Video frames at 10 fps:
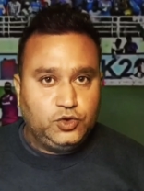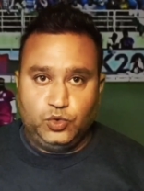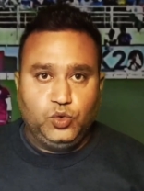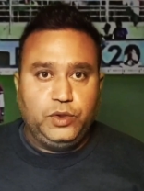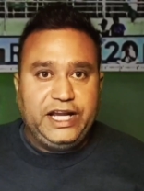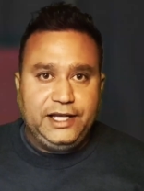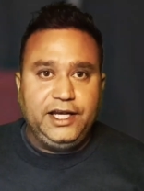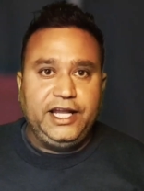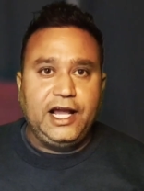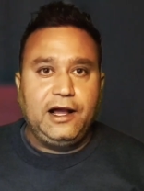শুধু
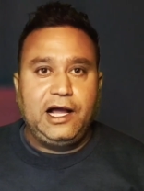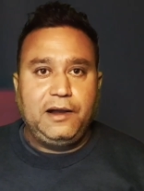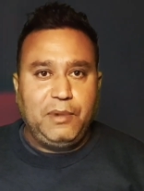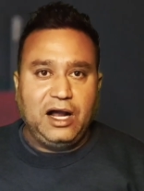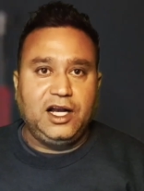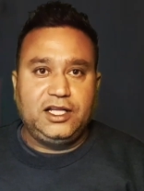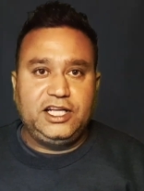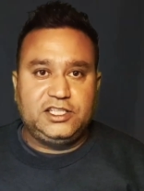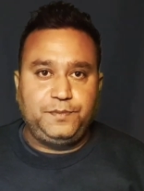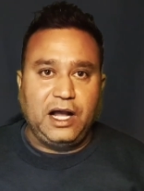ইন্ডিয়া
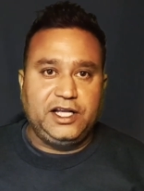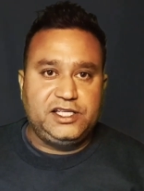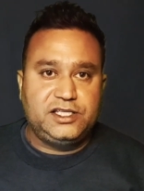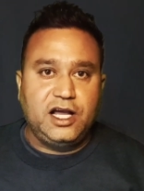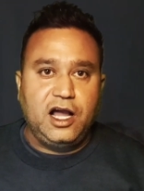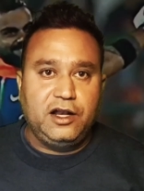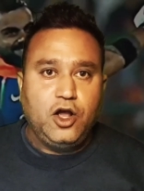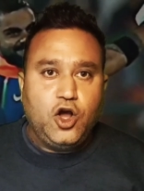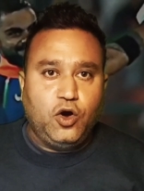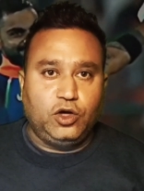বাংলাদেশ পাকিস্তান
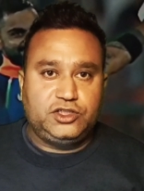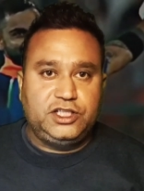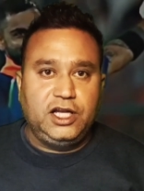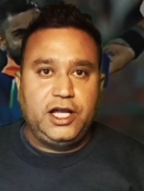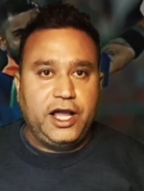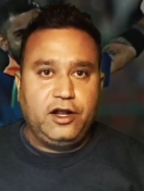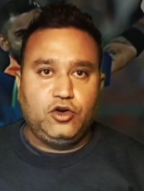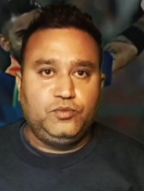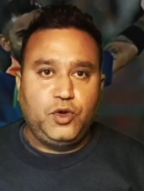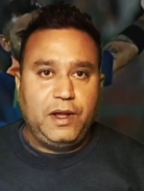অস্ট্রেলিয়া
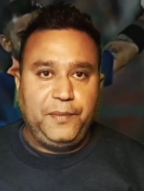এরকম তো